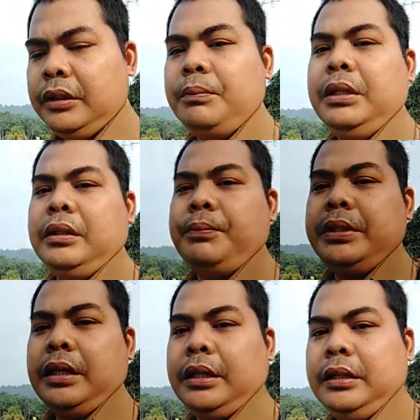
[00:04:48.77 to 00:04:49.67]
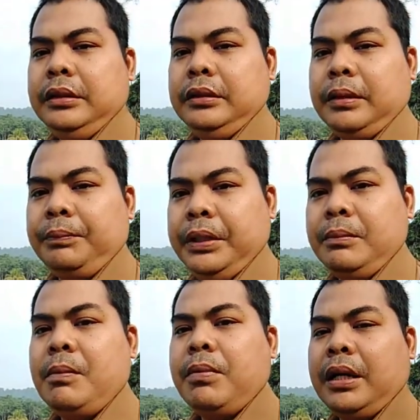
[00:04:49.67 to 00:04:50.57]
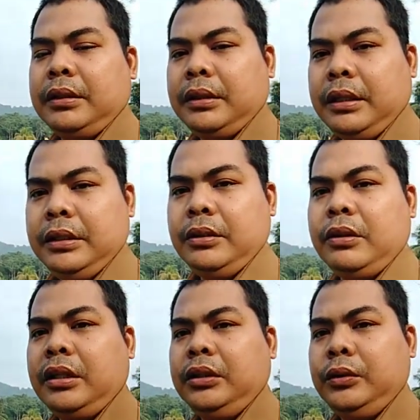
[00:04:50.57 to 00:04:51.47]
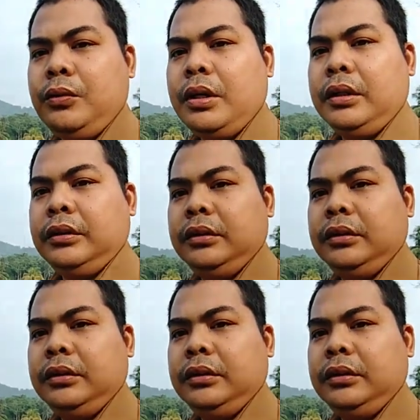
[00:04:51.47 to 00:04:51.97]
ngambil kebijakan tapi memberatkan orang tua